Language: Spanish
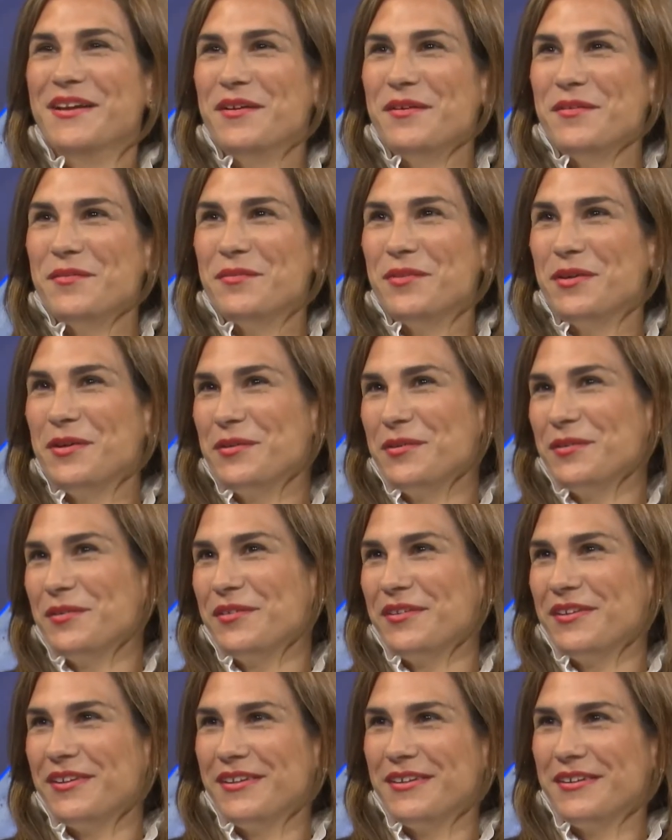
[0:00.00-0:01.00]
Bueno,
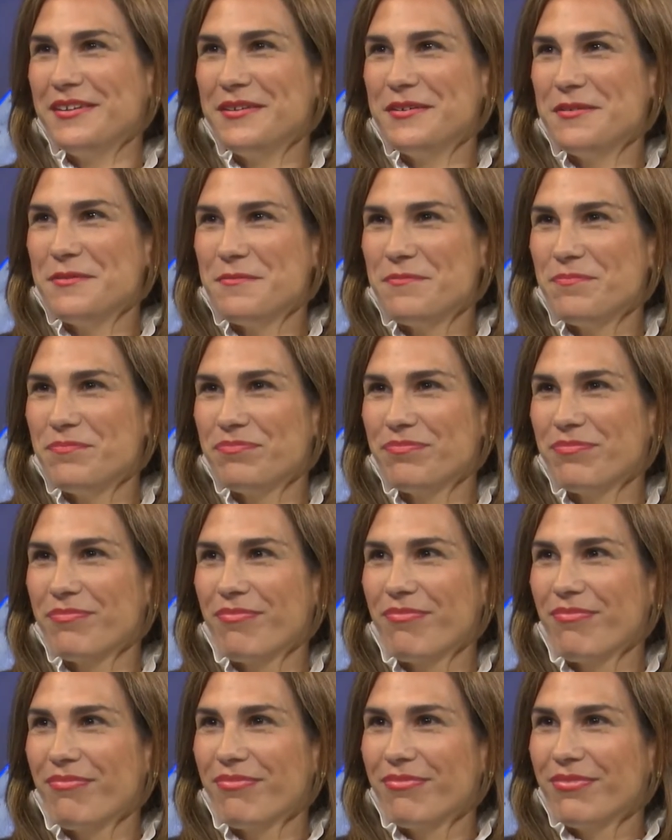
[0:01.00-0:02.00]
em,
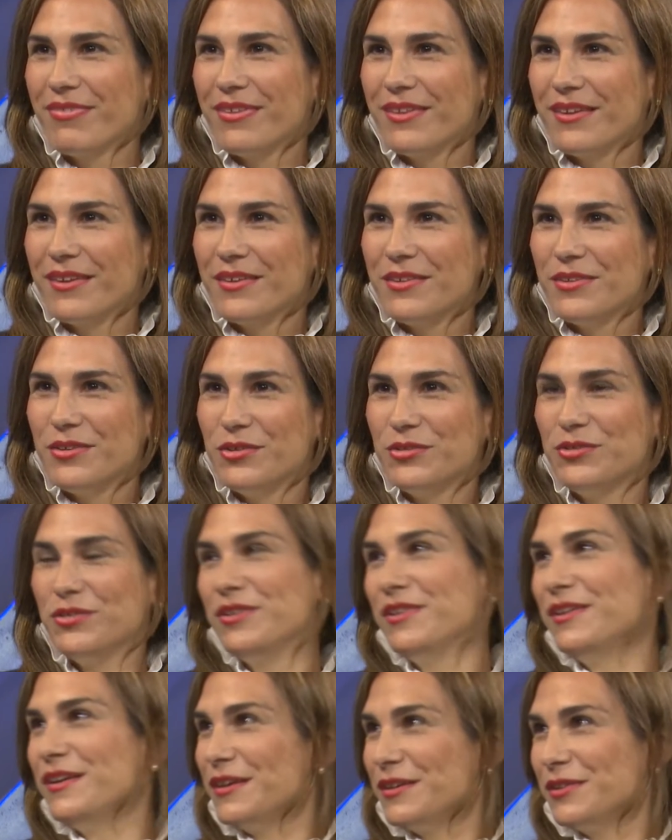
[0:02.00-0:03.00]
yo
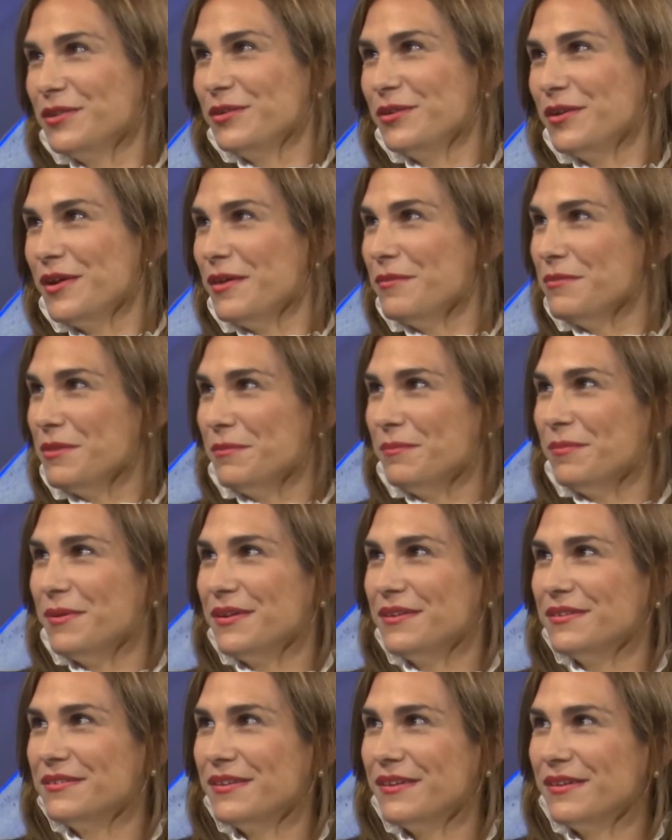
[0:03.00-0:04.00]
soy directora de mi
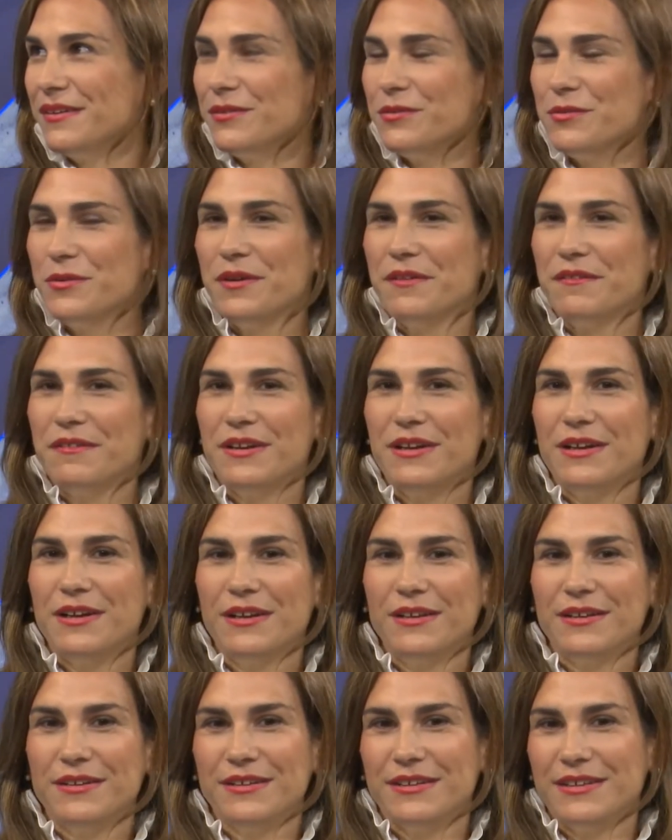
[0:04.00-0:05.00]
empresa,
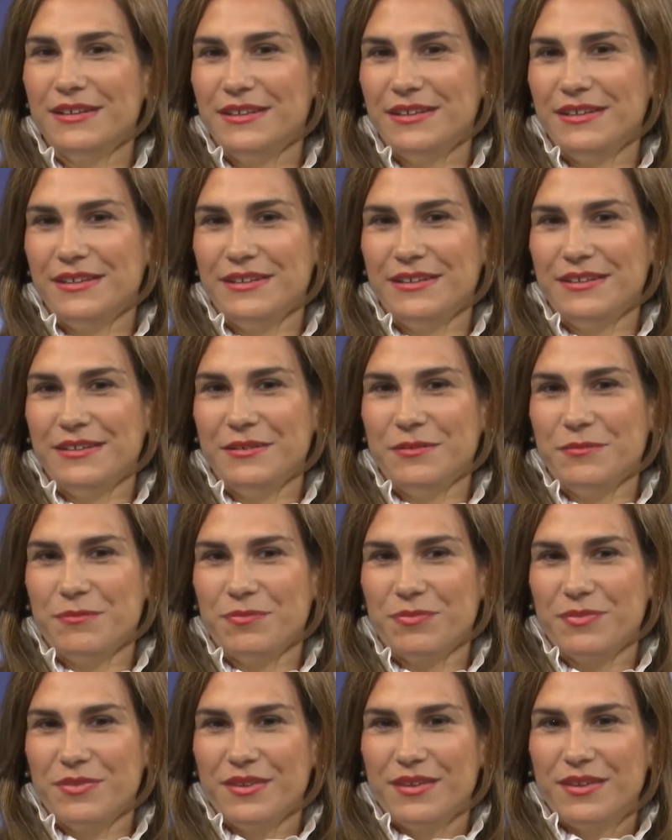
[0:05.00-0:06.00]
Cunavela, y
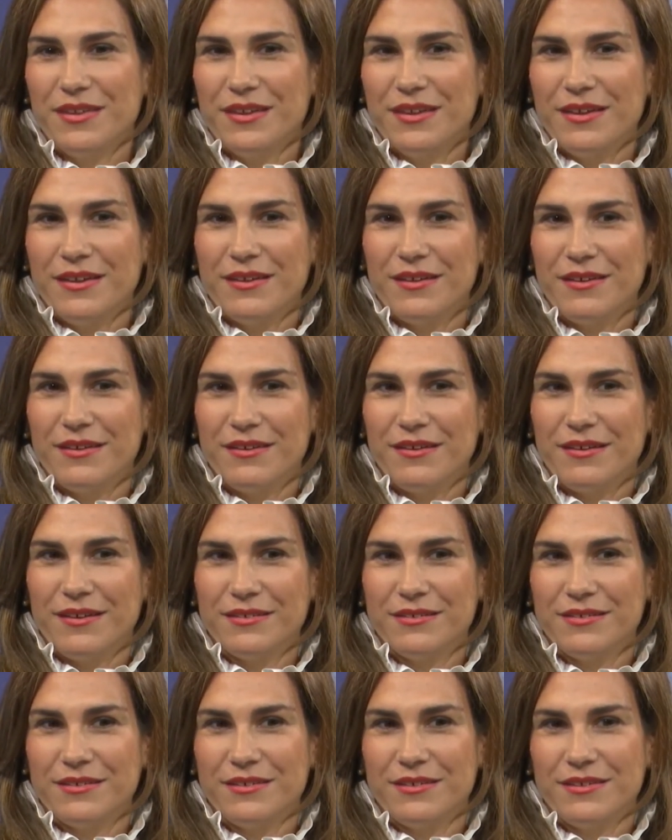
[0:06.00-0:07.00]
eh,
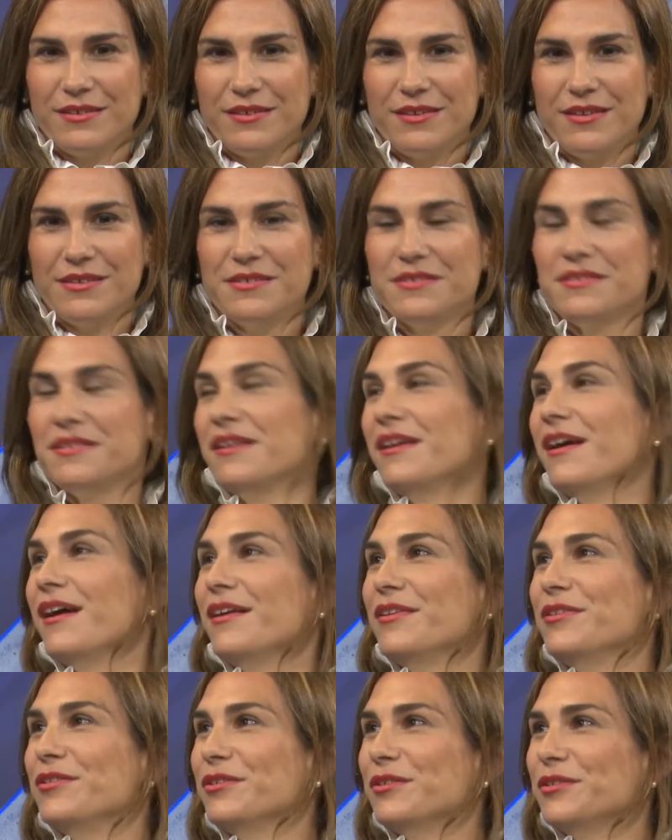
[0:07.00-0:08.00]
hace 16
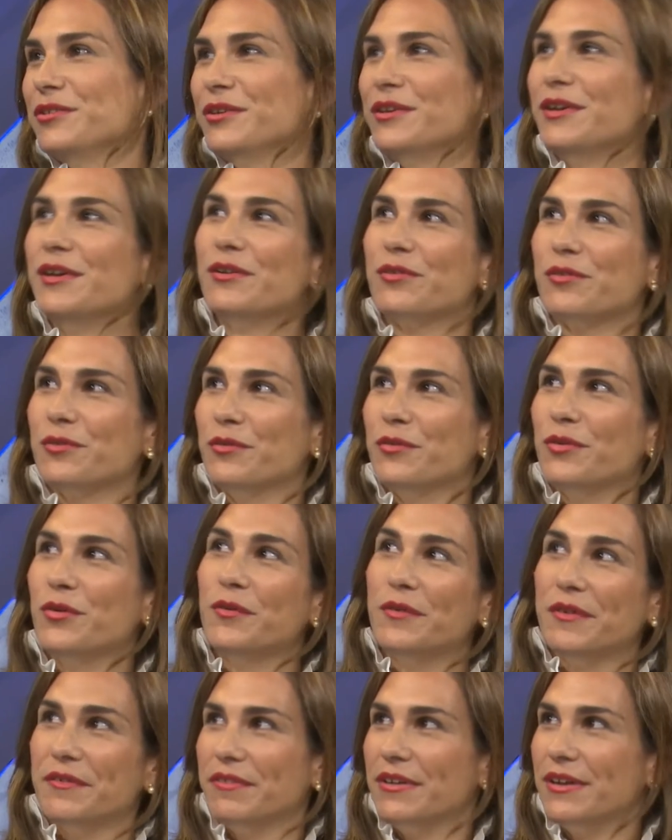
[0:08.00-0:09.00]
años estoy en el
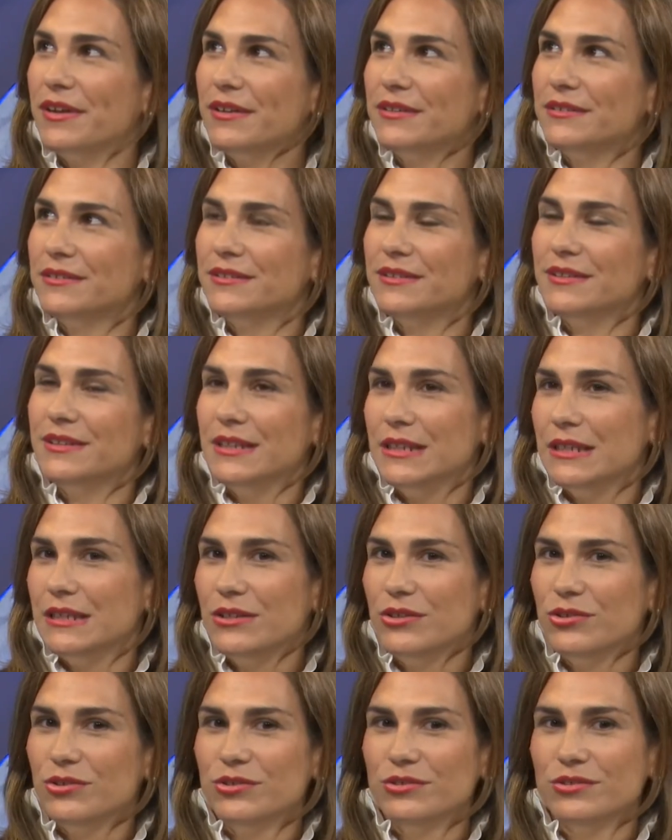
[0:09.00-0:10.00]
rubro bebés
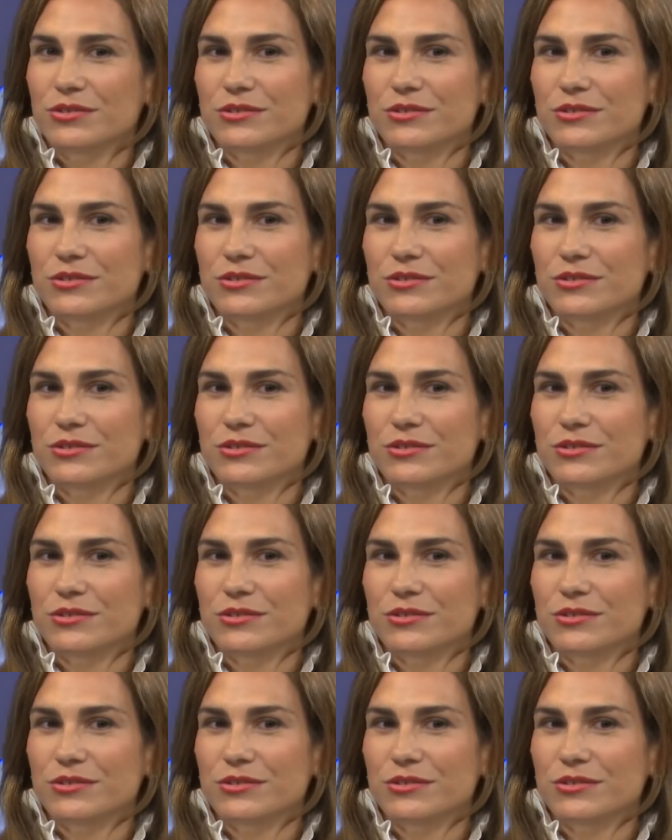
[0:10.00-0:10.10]
niños.